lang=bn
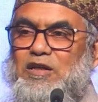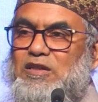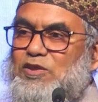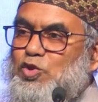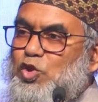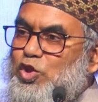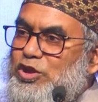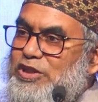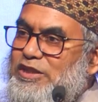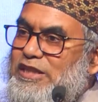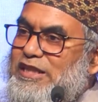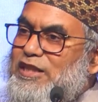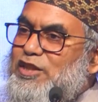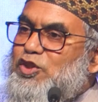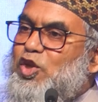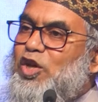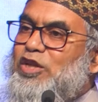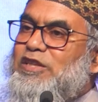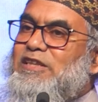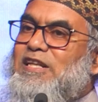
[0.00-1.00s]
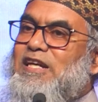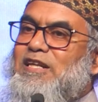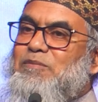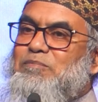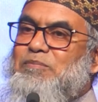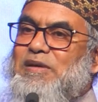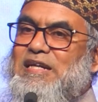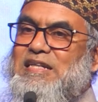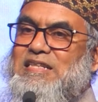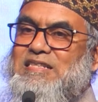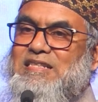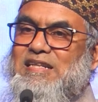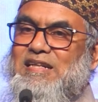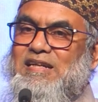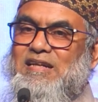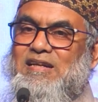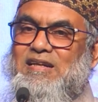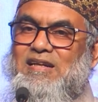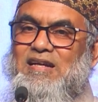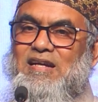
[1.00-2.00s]
সত্যের সন্ধান পেয়েছে
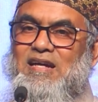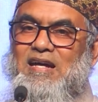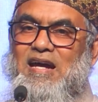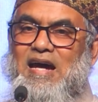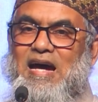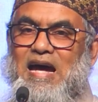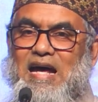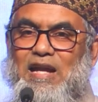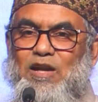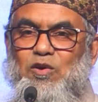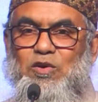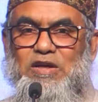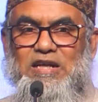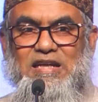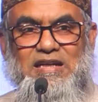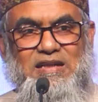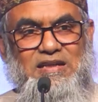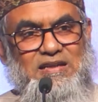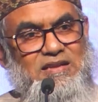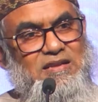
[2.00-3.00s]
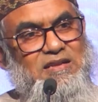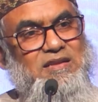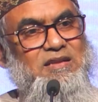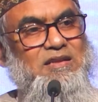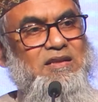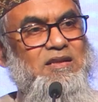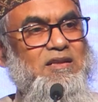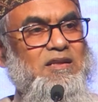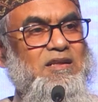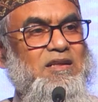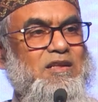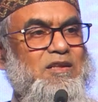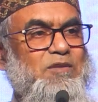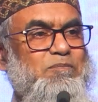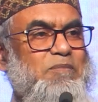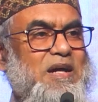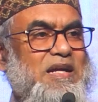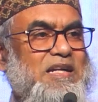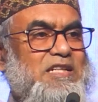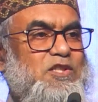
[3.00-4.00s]
আলোকের
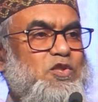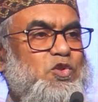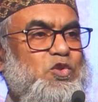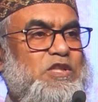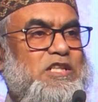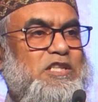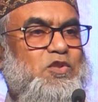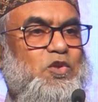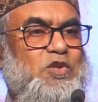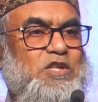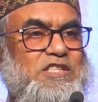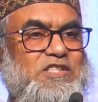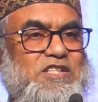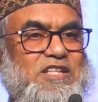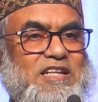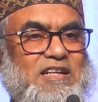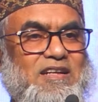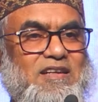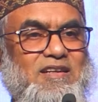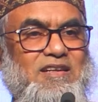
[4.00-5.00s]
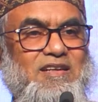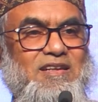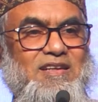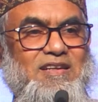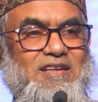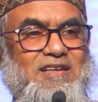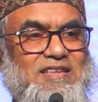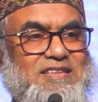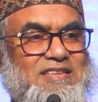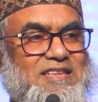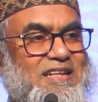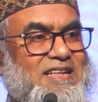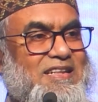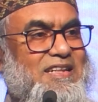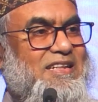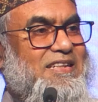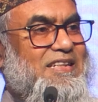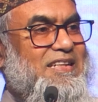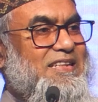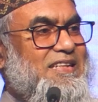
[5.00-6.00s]
পানে ছুটে চলেছে
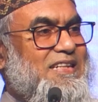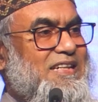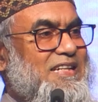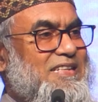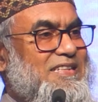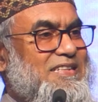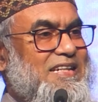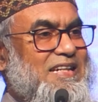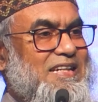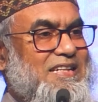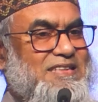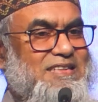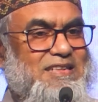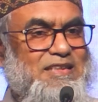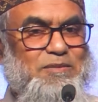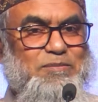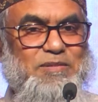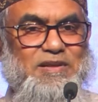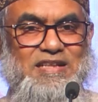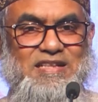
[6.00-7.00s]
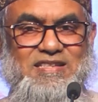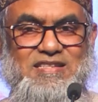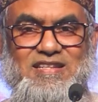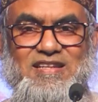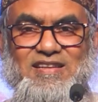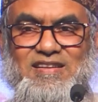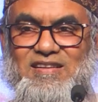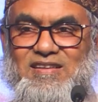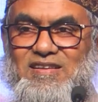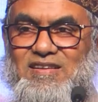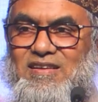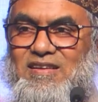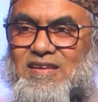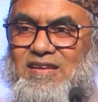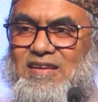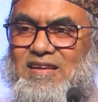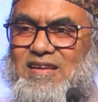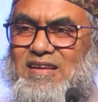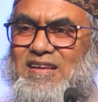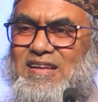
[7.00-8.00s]
জান্নাতের দিকে ধেয়ে যেতে পেরেছে
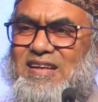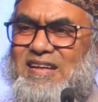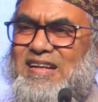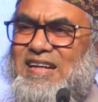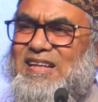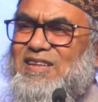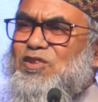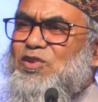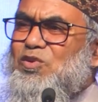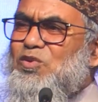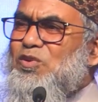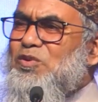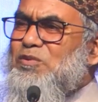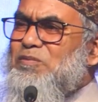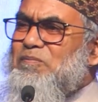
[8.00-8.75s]
এর জন্য